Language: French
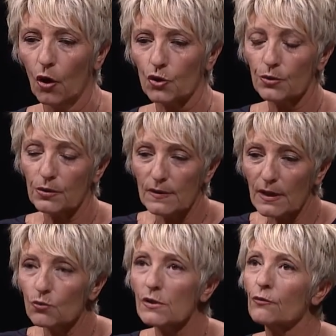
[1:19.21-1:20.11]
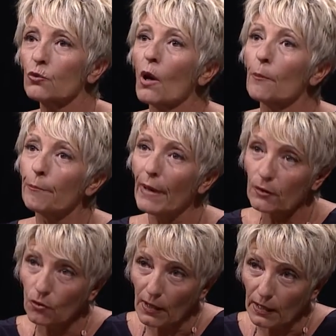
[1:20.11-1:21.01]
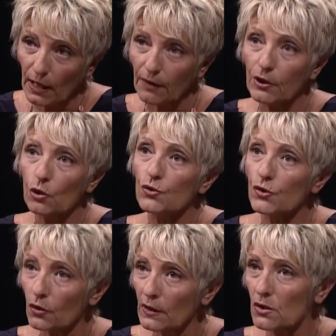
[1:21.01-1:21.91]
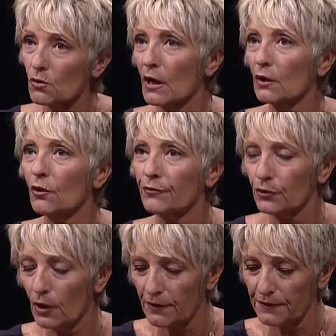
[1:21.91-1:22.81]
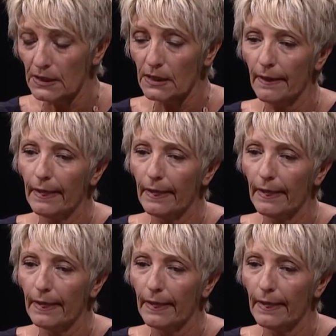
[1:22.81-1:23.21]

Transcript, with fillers: Ensuite de ça, nous avons eu un partenariat avec le Centre national de la photographie,